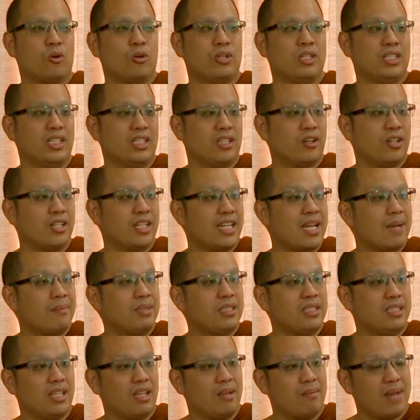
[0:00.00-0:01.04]
คนอื่นก็จะนับ
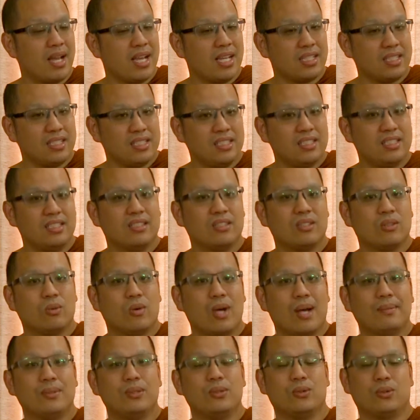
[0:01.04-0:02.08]
ถือเรามากขึ้นค
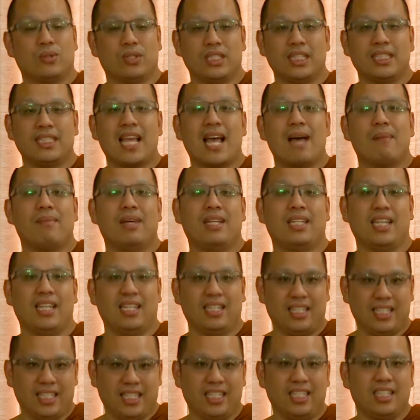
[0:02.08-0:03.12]
วามสุขก็จะตามมาทัน
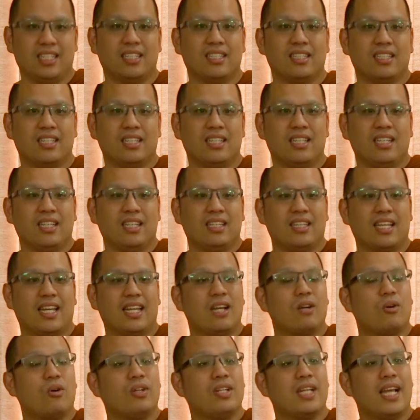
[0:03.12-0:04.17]
ทีแต่
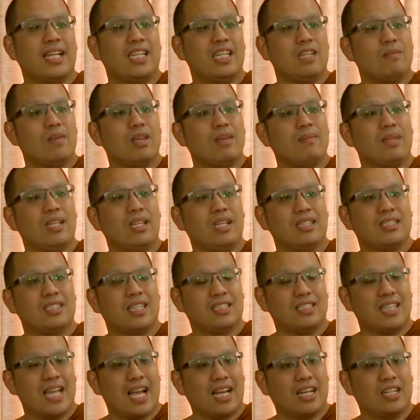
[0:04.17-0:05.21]
ถ้าคนไหนที่ไม่มีสั
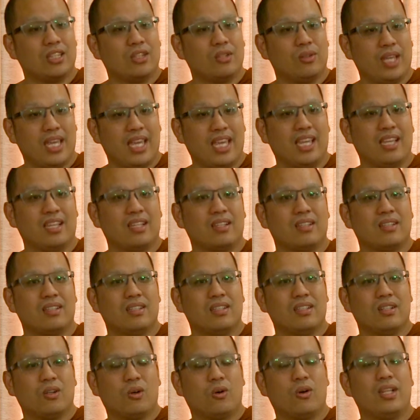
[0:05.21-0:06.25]
จจะกับตัวเอง
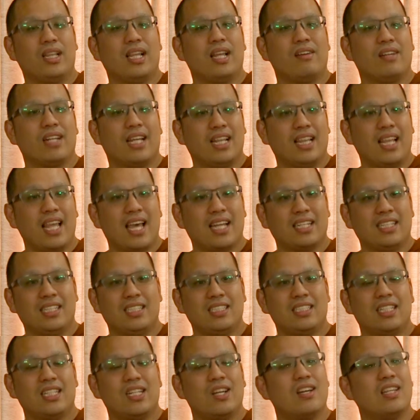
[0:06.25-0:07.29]
คนเหล่านั้นแหละที่
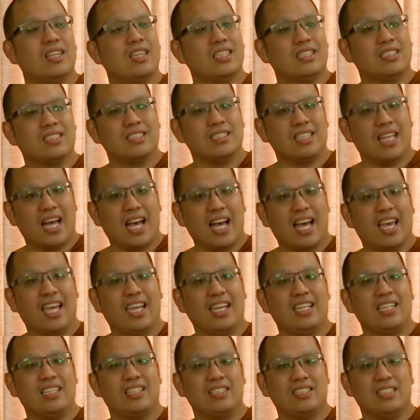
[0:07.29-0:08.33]
จะนอนตื่นสาย
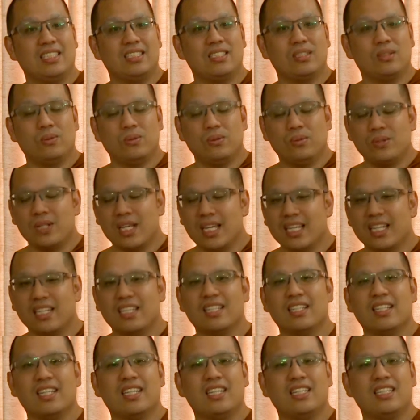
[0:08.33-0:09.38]
ที่จะอ้วน
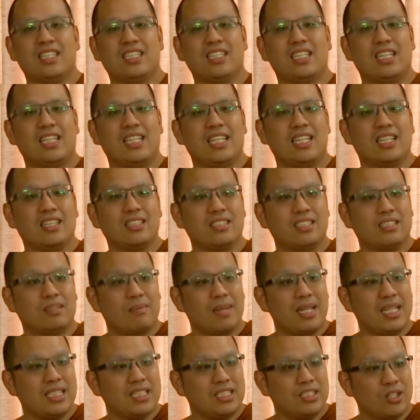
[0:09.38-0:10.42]
ที่จะเรียนหนังสือ
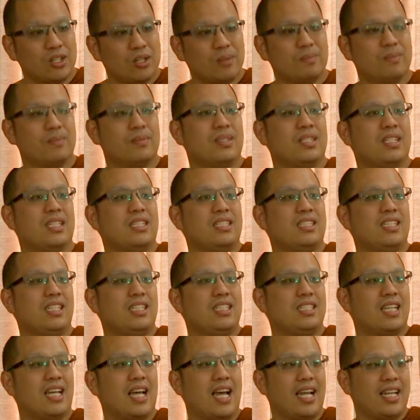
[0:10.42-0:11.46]
ไม่จบที่
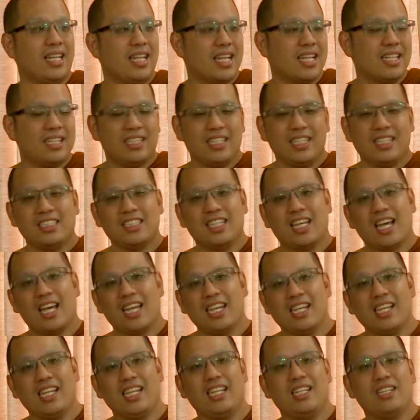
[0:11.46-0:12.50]
จะอันนั้นที่จะอั
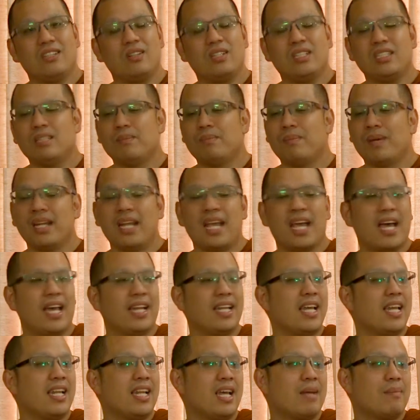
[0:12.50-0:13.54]
นนี้ก็คือปัญหา
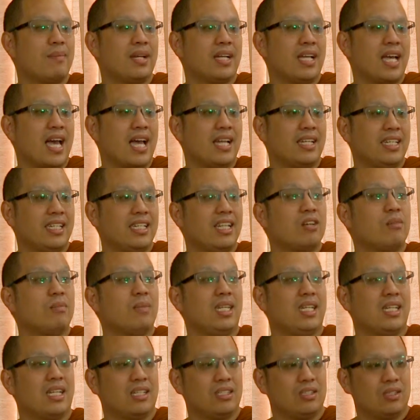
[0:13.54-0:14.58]
นานาประการที่เรา
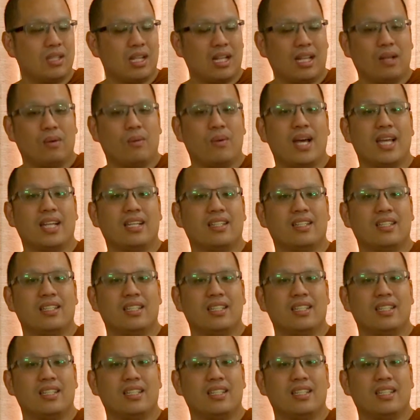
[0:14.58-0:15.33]
มีกันแต่ละวัน